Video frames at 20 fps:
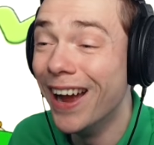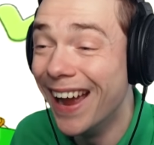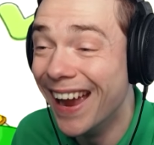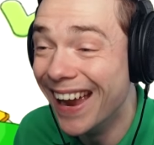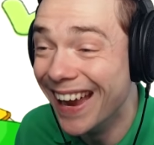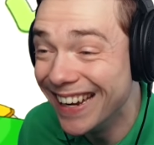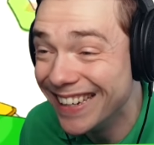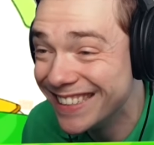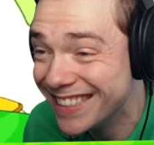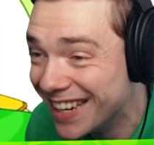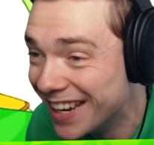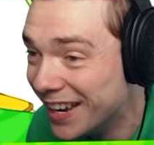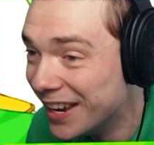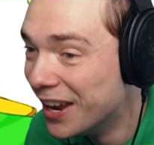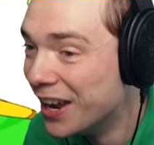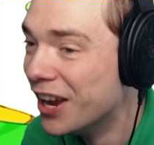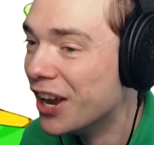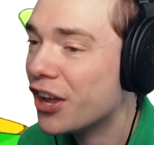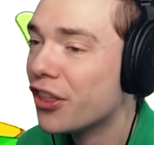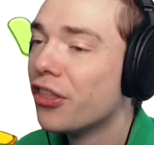¿O qué?
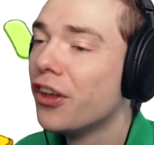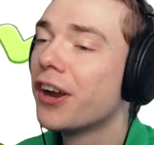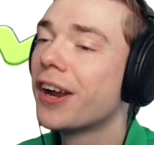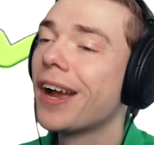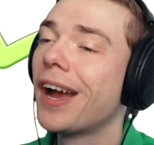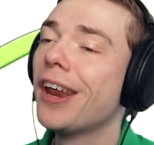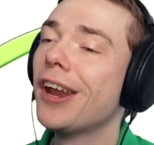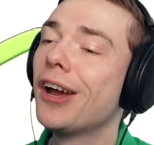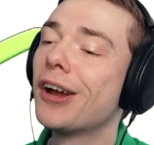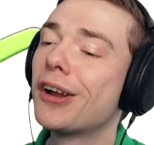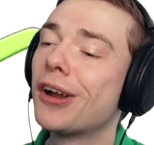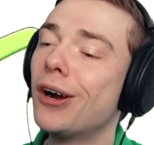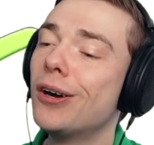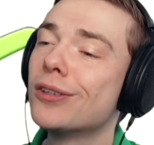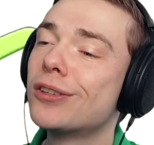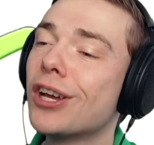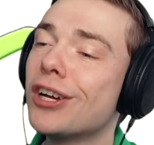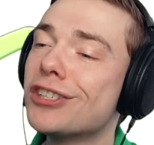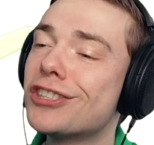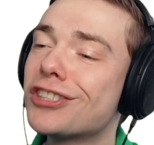Creo
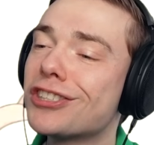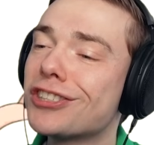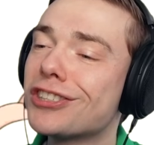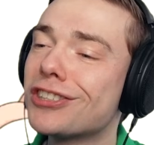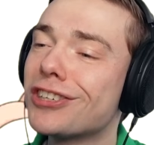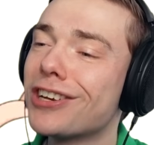que van